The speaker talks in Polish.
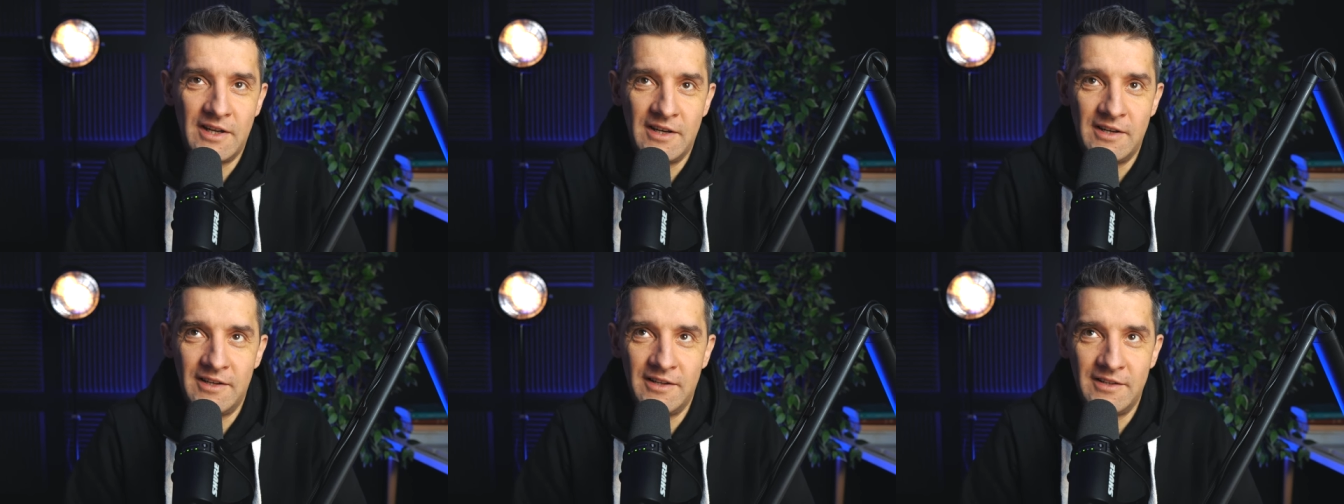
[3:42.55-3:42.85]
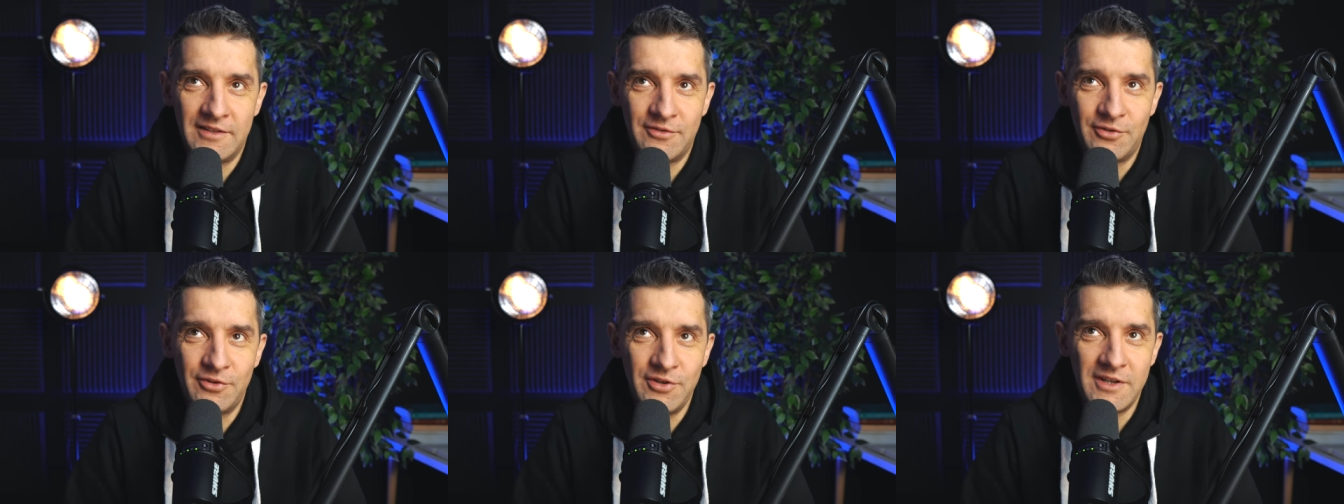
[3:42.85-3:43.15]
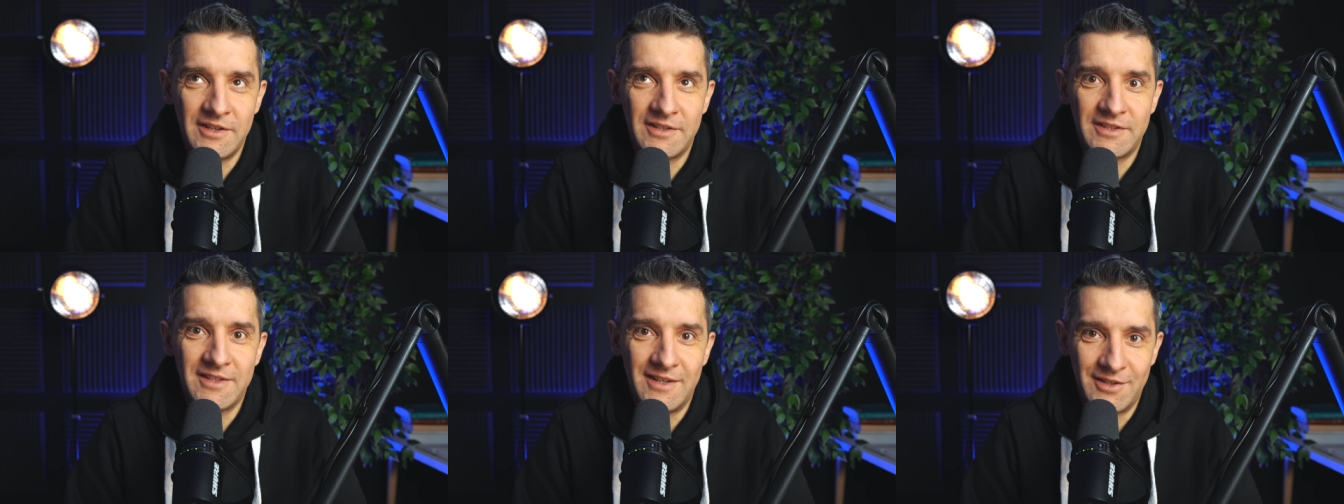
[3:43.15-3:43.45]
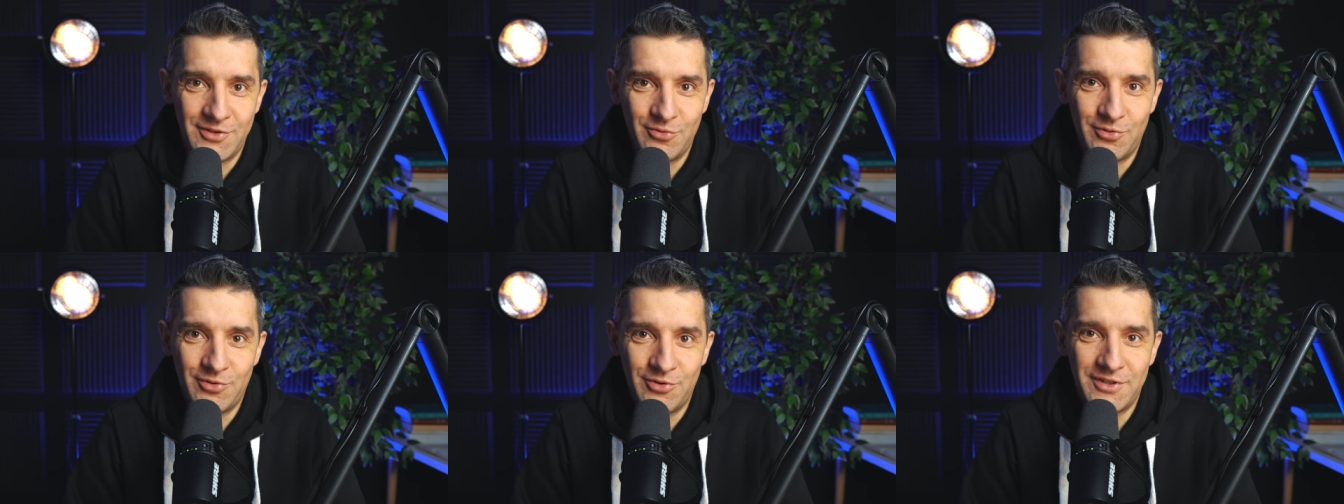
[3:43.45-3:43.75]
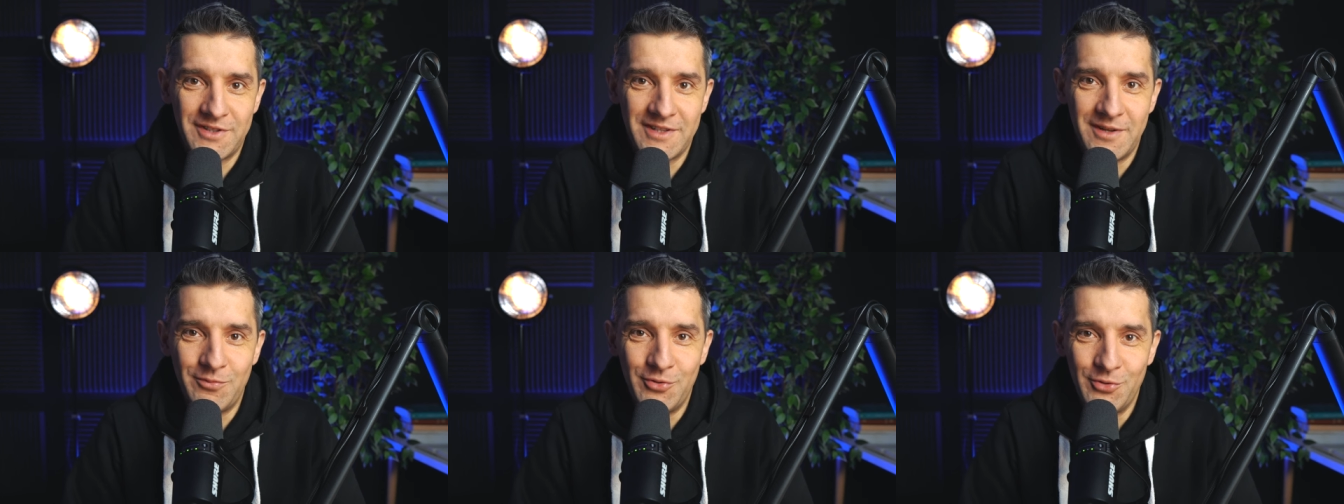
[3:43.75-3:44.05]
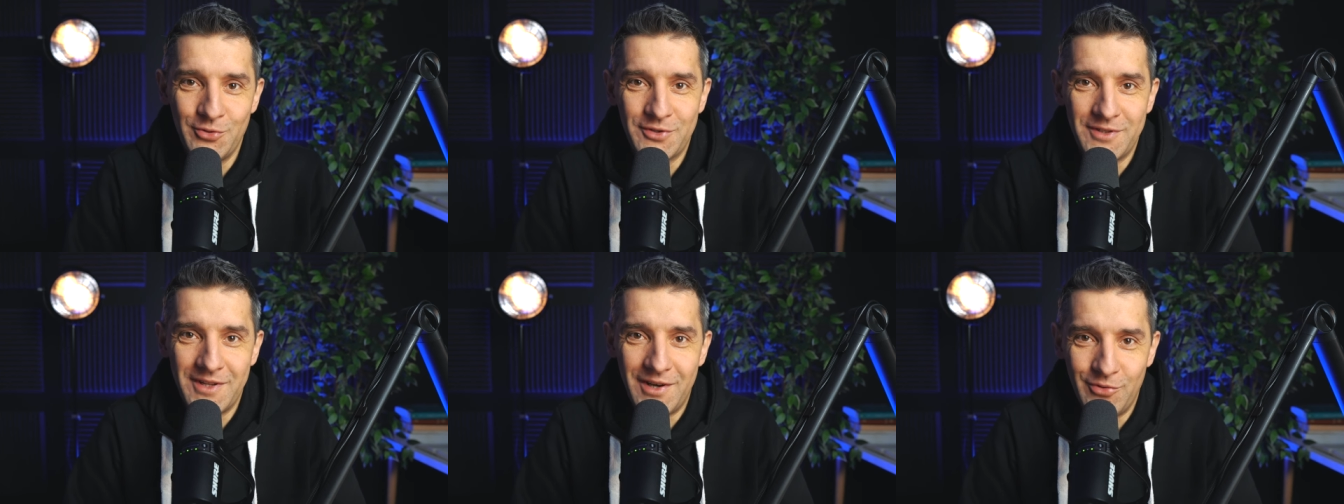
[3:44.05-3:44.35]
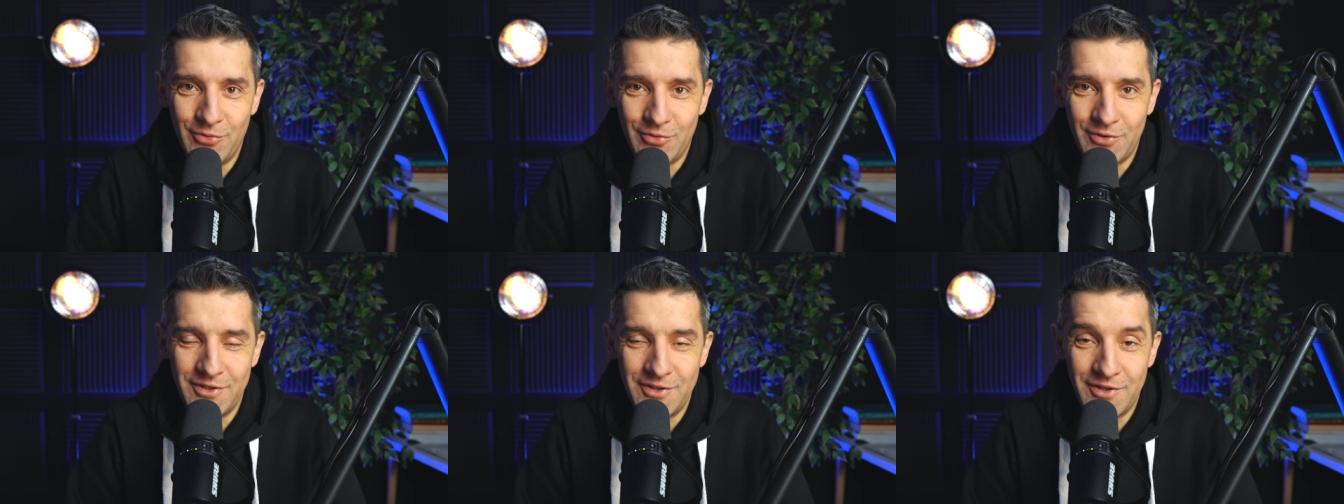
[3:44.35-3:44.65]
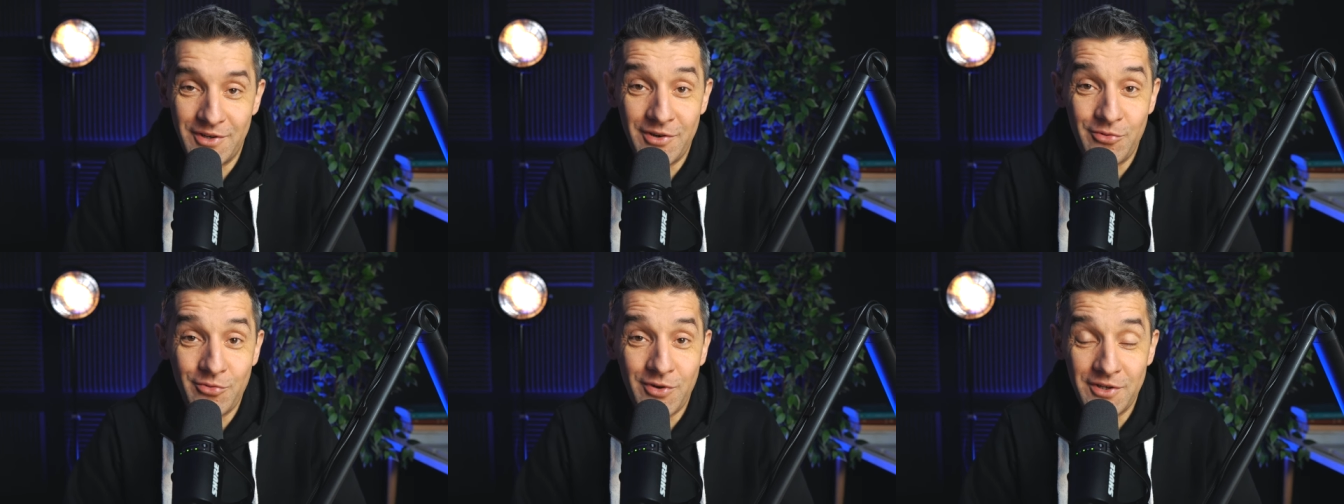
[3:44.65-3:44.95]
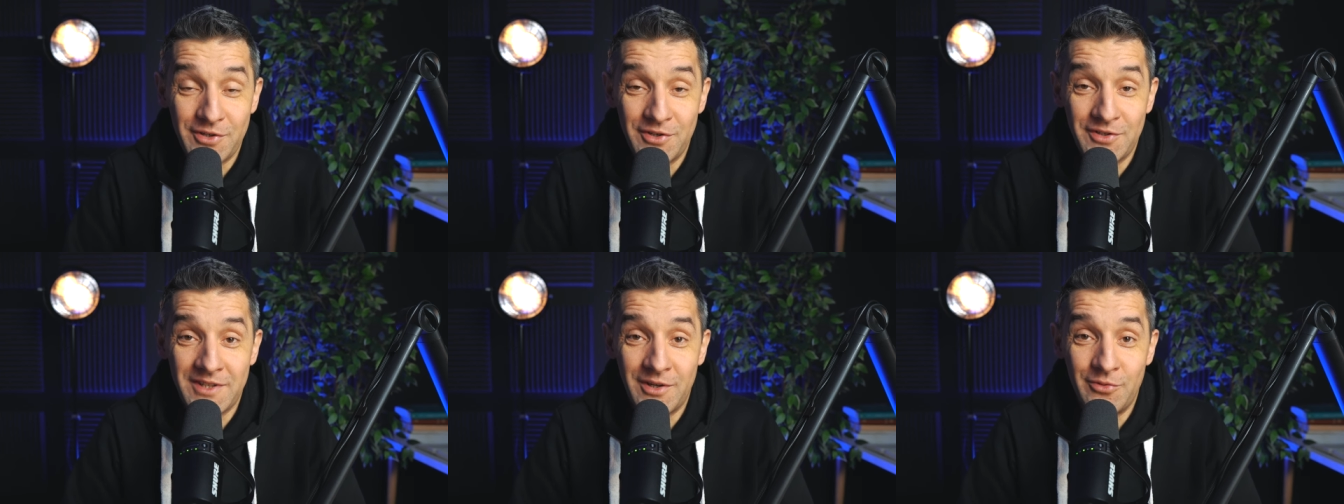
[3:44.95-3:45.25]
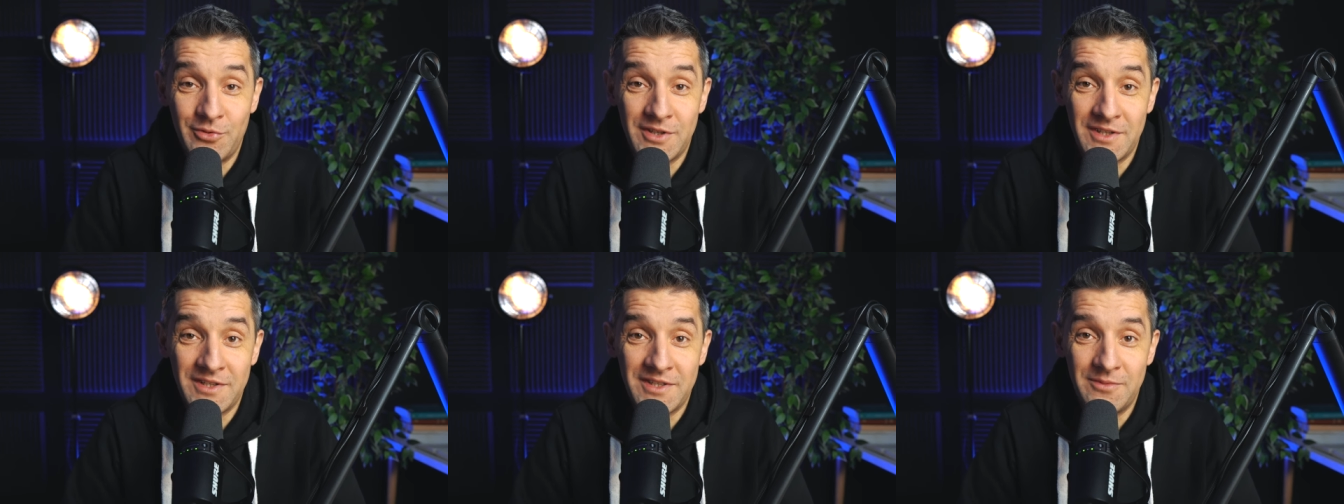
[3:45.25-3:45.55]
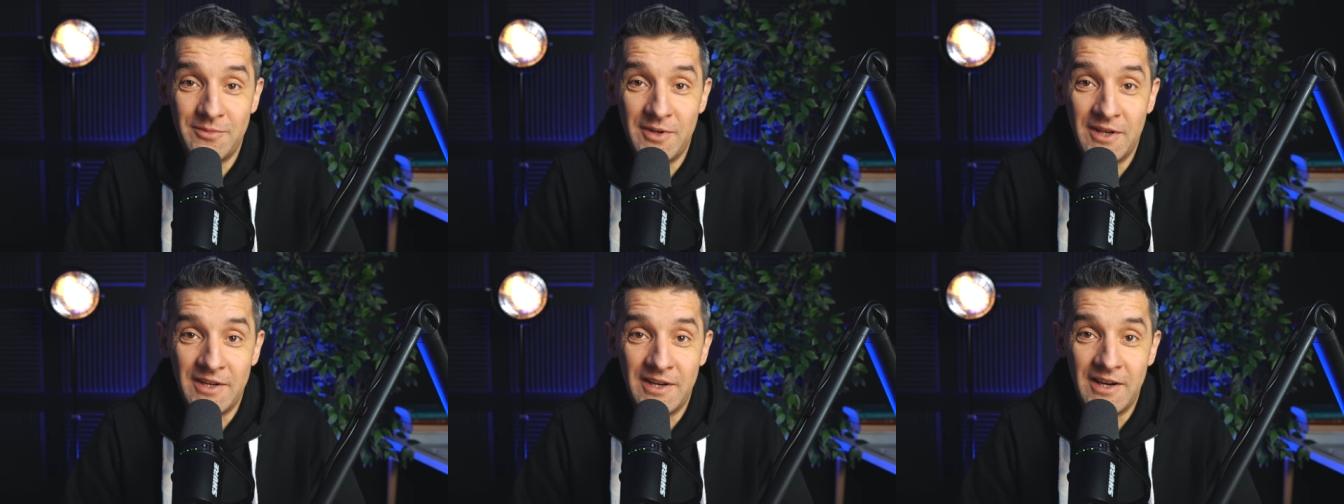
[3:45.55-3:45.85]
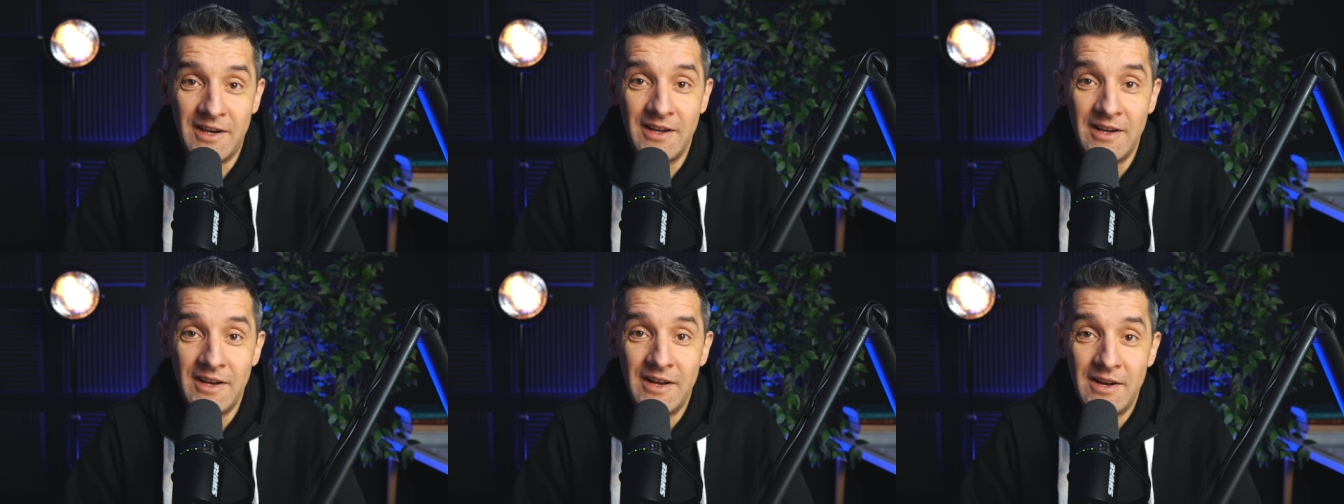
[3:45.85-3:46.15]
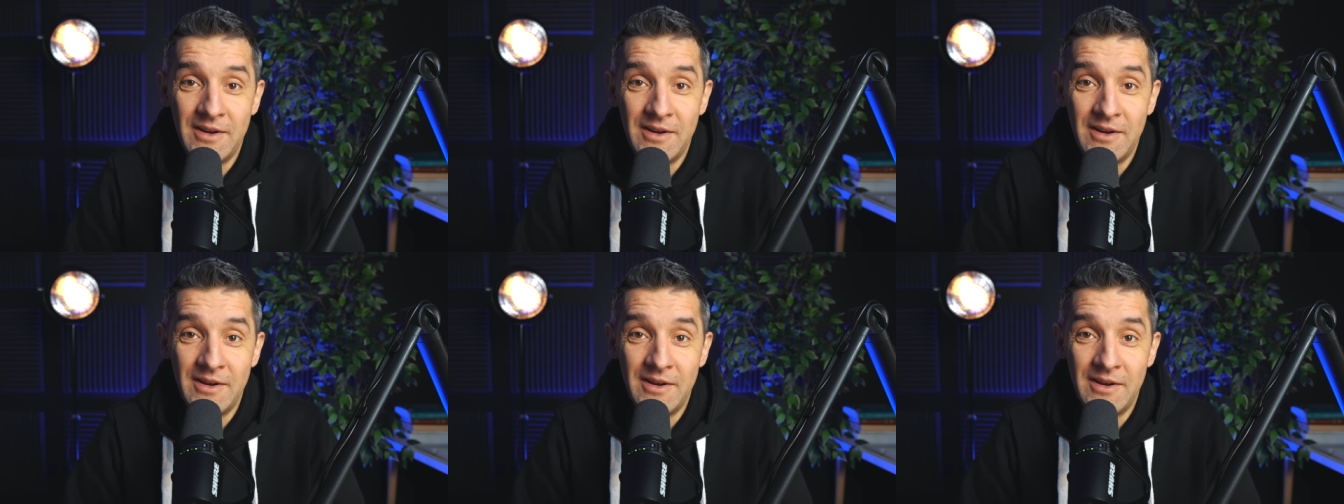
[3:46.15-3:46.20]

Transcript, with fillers: ale to nie jest zarzut, to jest na plus nauki, że nauka się cały czas zmienia,